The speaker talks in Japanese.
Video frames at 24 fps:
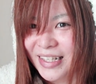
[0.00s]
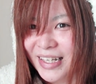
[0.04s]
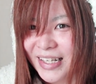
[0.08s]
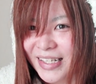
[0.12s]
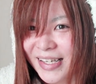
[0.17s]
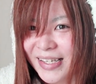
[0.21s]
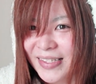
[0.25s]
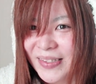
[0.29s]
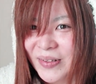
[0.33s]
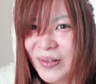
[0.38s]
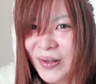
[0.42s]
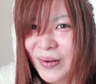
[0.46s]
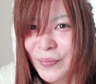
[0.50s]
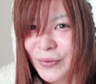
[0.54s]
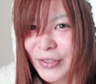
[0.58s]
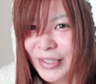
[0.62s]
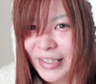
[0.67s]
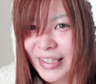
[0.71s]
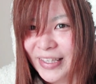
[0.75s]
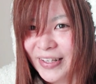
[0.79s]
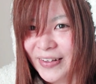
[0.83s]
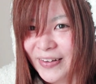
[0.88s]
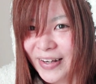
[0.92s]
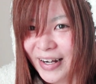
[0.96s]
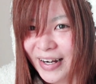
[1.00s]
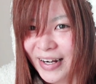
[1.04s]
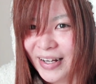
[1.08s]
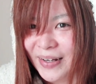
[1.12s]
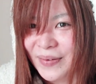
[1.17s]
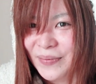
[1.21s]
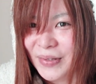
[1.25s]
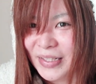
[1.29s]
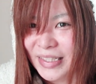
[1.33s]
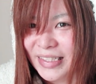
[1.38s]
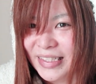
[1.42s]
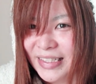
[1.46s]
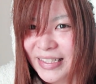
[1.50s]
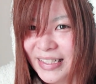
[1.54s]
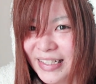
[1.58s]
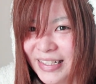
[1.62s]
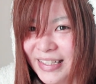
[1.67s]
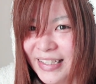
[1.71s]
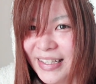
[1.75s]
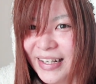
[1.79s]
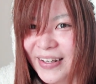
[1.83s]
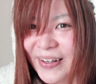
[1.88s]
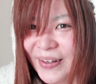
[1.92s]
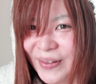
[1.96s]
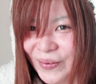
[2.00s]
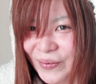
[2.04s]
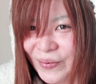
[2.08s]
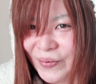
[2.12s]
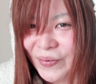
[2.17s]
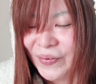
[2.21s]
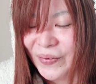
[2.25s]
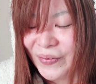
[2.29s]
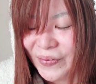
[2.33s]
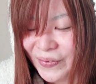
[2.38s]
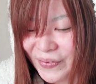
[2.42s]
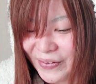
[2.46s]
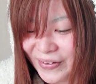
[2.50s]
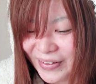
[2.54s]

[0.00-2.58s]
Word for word: 警察とかも行ってるから別にいいんだけど